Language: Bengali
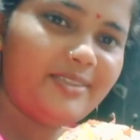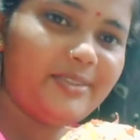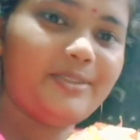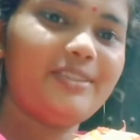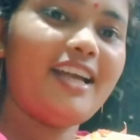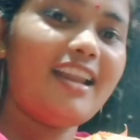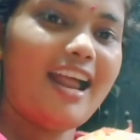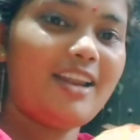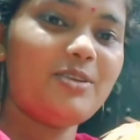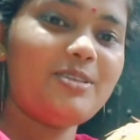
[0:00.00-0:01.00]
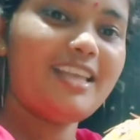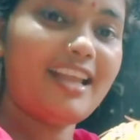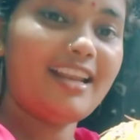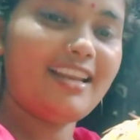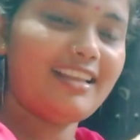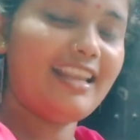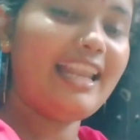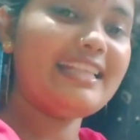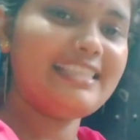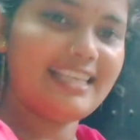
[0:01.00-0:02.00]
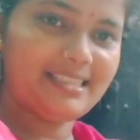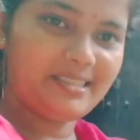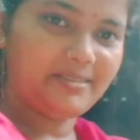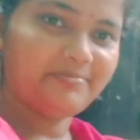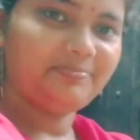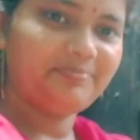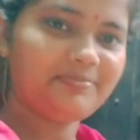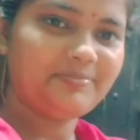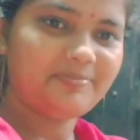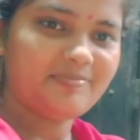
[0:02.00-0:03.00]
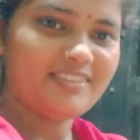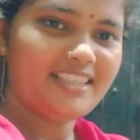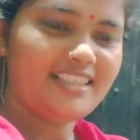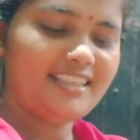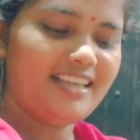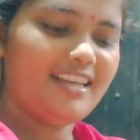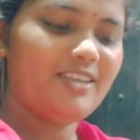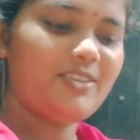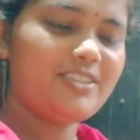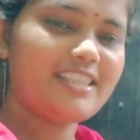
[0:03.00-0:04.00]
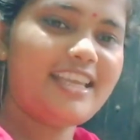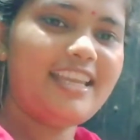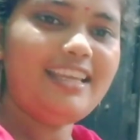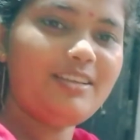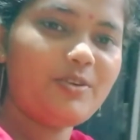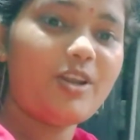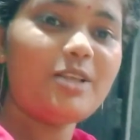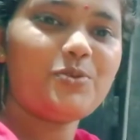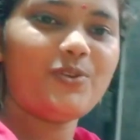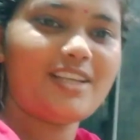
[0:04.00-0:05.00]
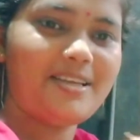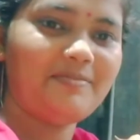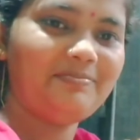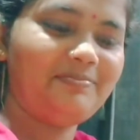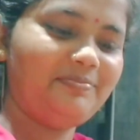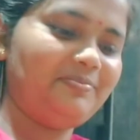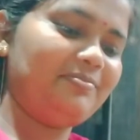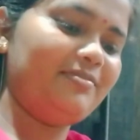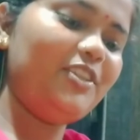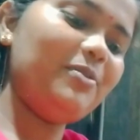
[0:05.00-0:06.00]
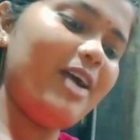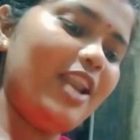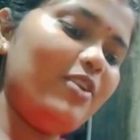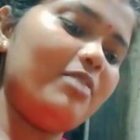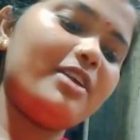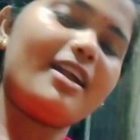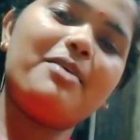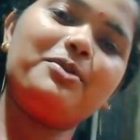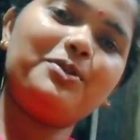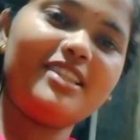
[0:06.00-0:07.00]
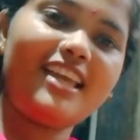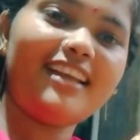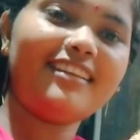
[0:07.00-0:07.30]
ও তার আনারসে অ্যালার্জি আছে আনারস খেলে গলা চুলকায় তো ভালো আমরা খাবো তুই দেখ